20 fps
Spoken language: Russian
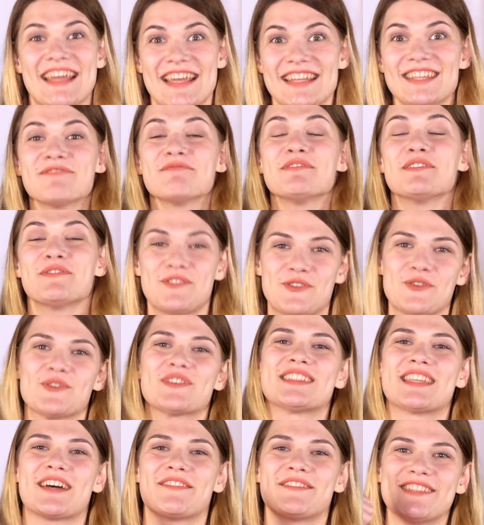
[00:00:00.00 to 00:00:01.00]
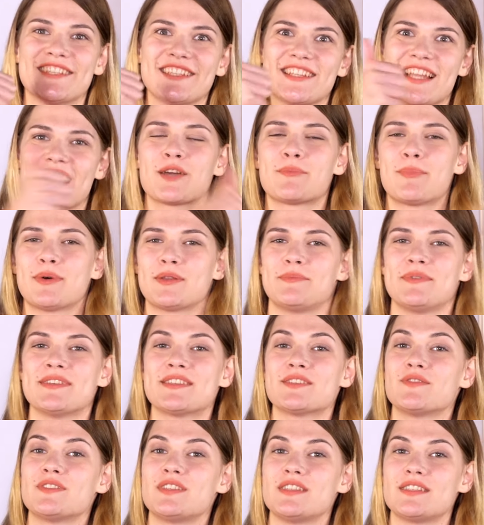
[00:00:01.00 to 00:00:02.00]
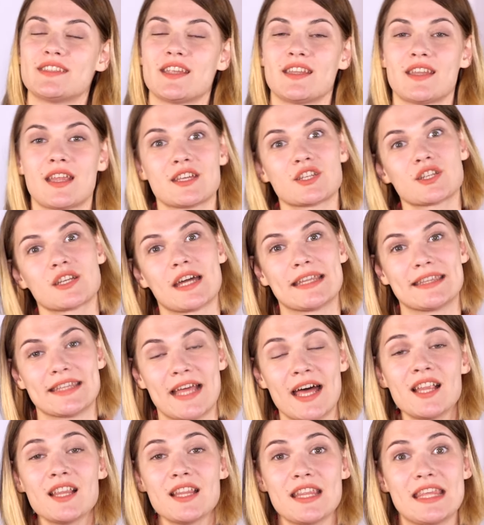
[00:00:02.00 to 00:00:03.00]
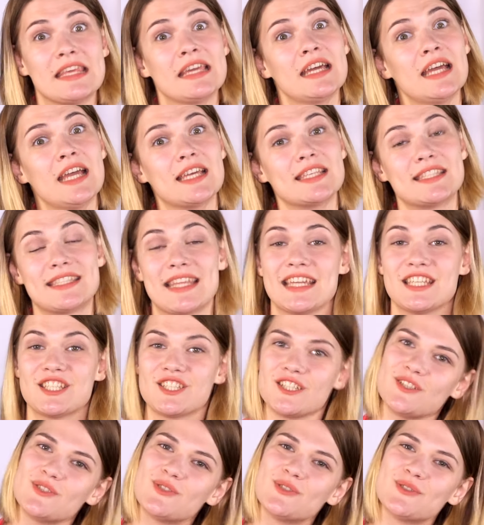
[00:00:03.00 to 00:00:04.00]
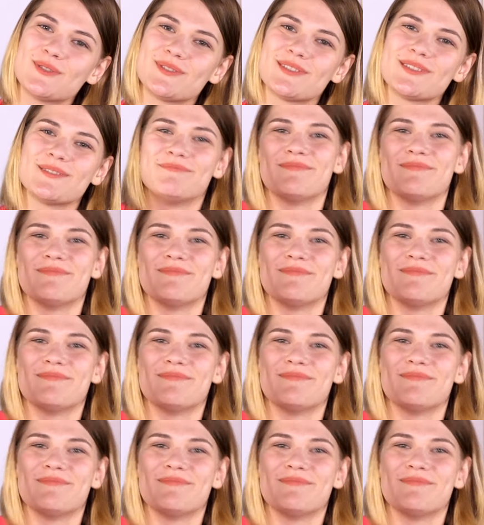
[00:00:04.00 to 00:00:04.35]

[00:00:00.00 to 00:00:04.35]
На этом не все. Ставьте лайк, подписывайтесь на наш канал и stay tuned.